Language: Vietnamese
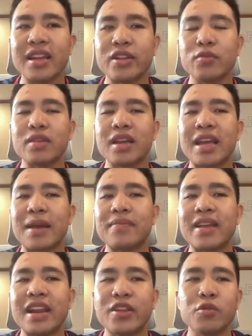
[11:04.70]
á, là chúng ta cảm
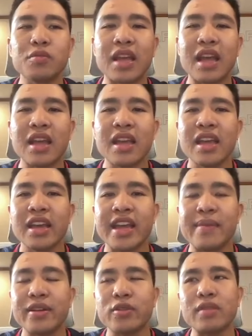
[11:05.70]
thấy là chúng ta
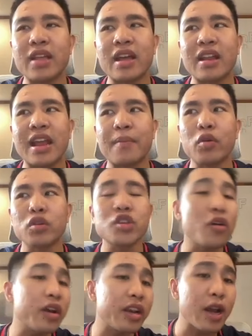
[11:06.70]
khi mà chúng ta làm
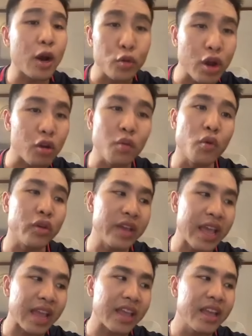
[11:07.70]
một token holder của một
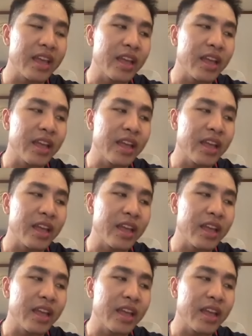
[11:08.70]
dự án